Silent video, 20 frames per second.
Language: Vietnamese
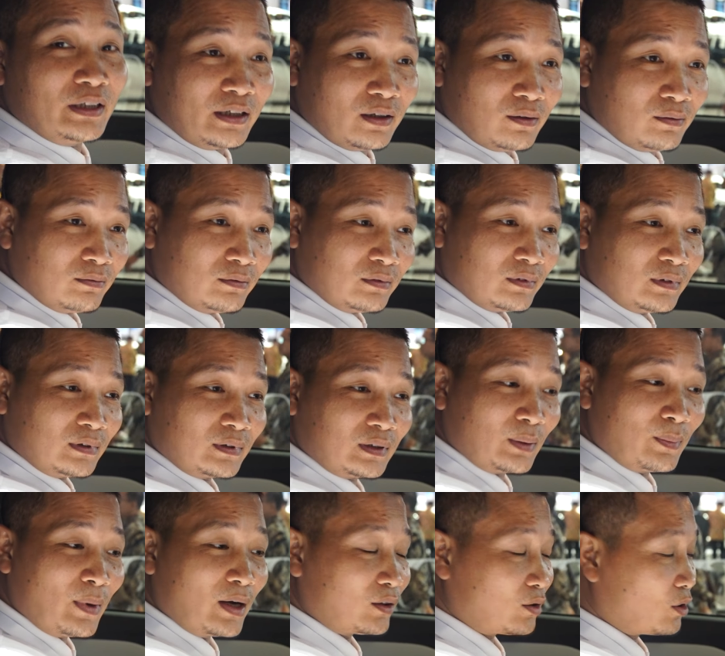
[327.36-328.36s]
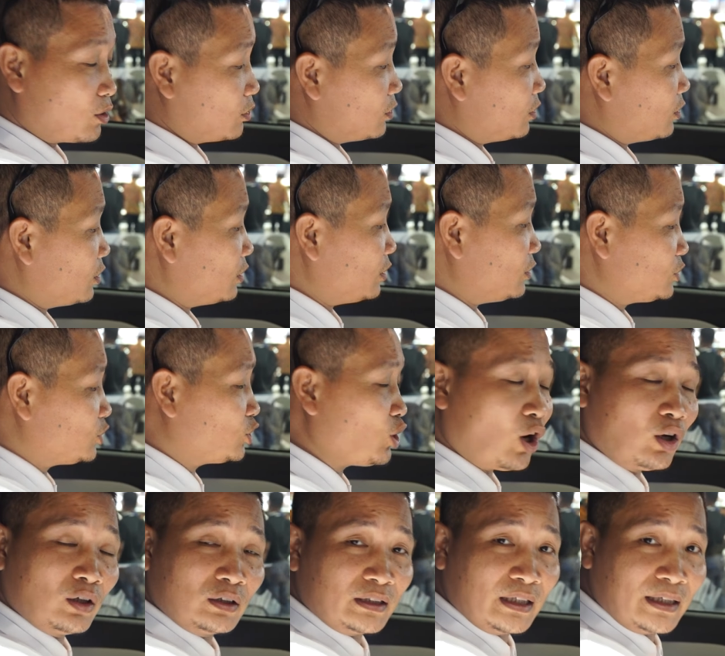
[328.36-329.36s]
thích không? Các bạn
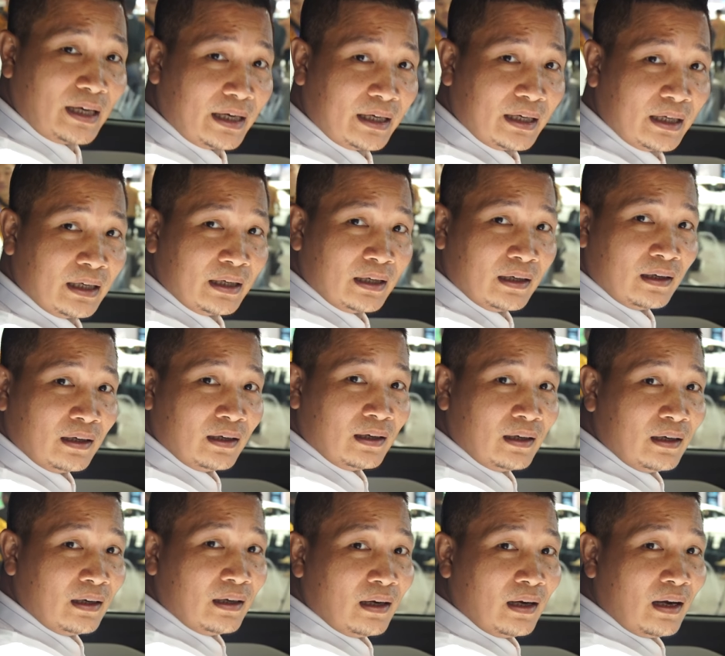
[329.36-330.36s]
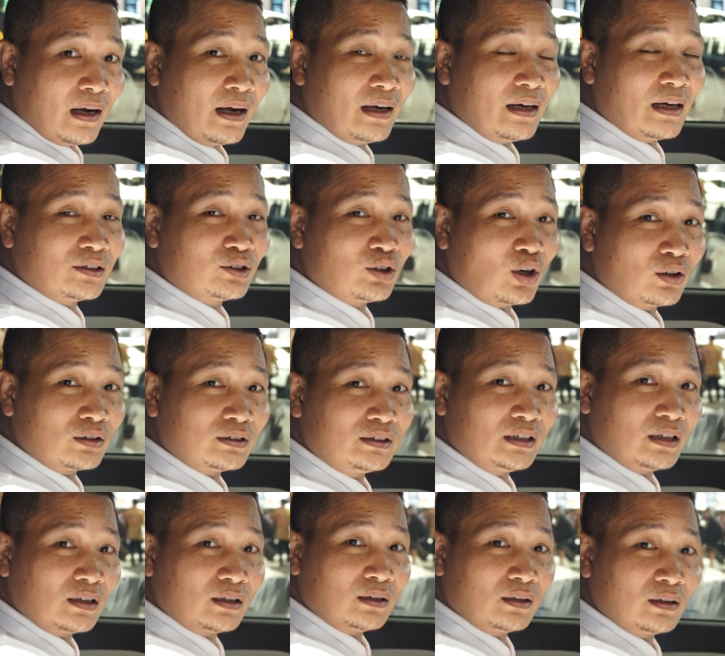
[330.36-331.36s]
chọn xe này hay là chọn
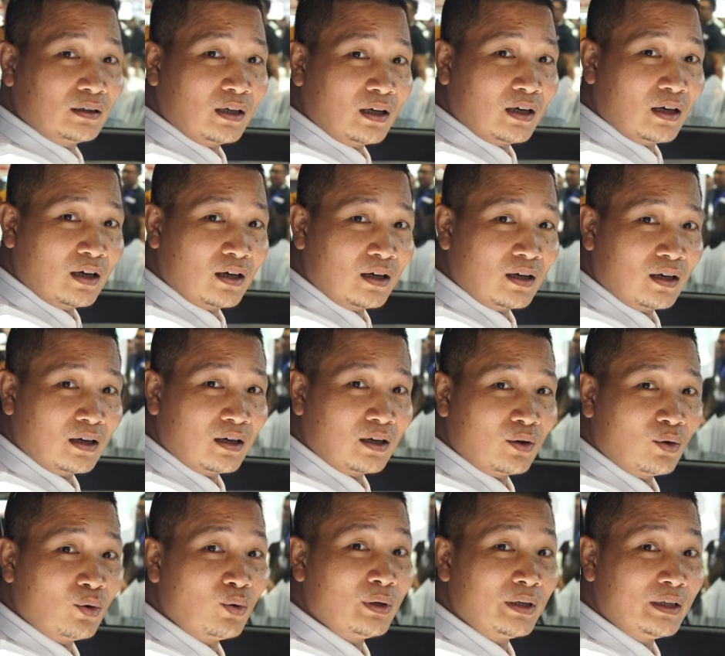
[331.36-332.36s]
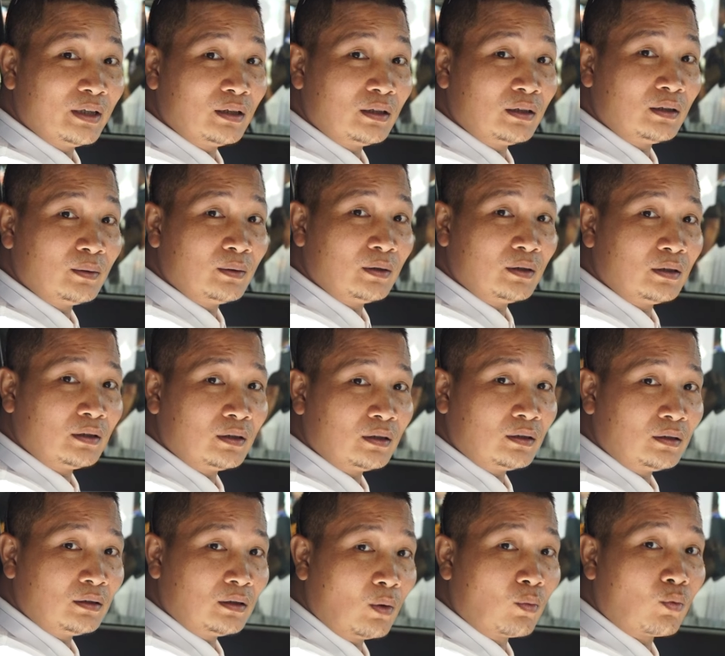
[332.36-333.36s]
chiếc
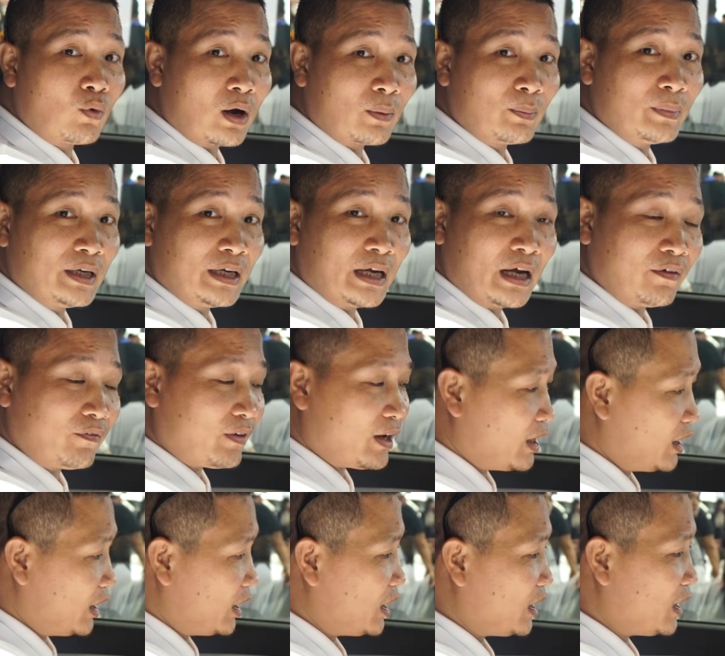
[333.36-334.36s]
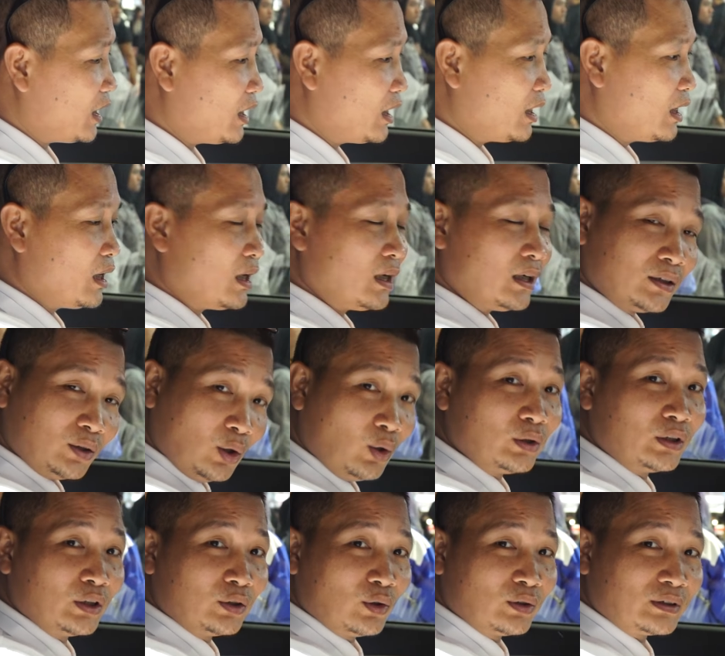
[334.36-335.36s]
Uling Hồng Quang Mini EV?
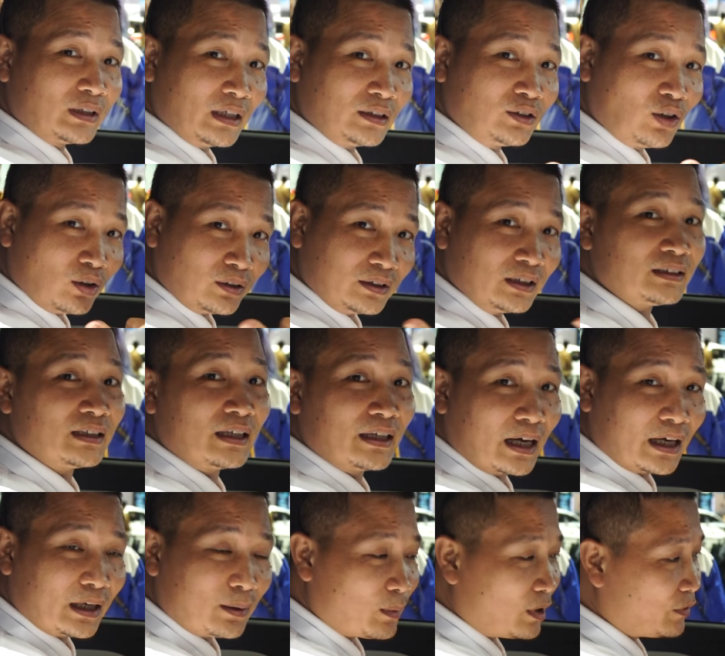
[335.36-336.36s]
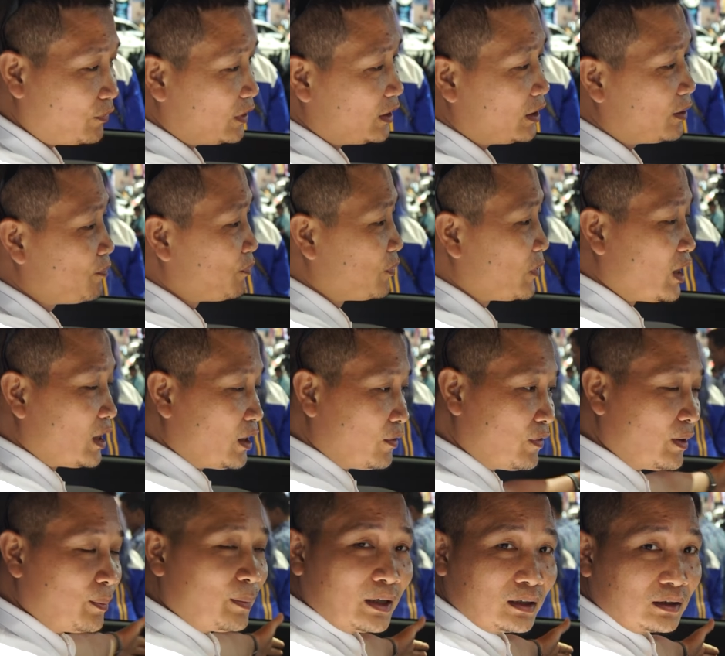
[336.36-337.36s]
Tôi thì tôi sẽ chọn chiếc xe này, bởi vì
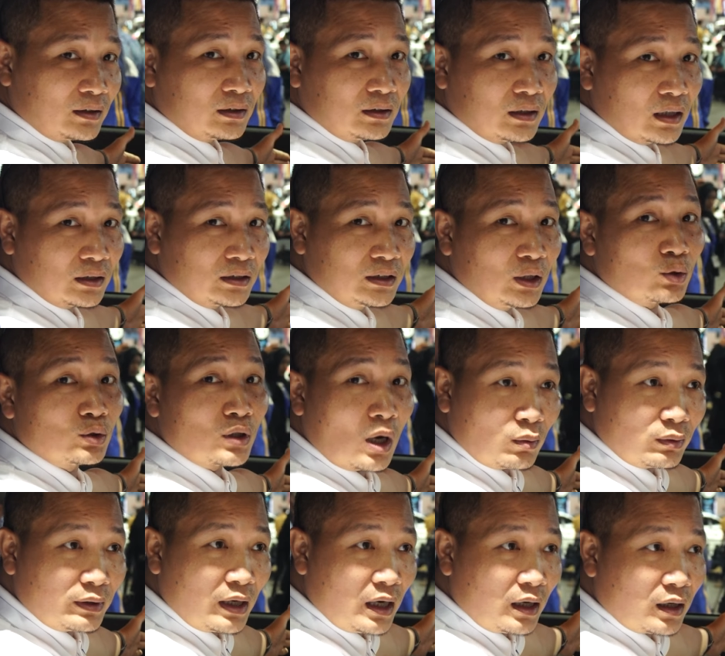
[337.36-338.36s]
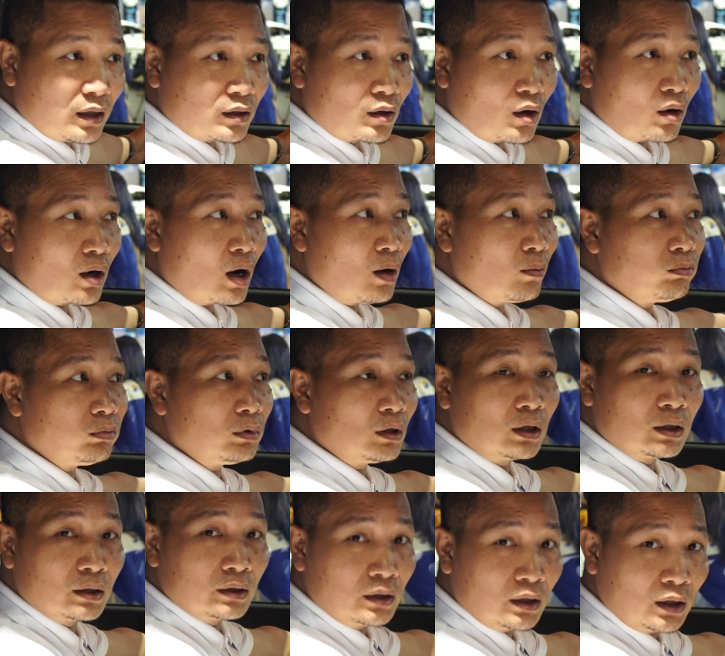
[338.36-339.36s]
về mặt chiều rộng nhá, nó không
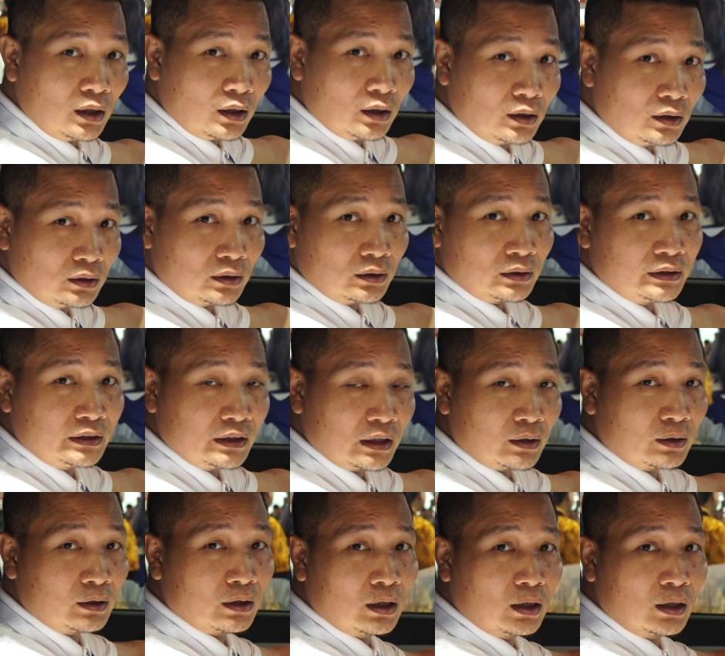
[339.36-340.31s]
lớn hơn chiếc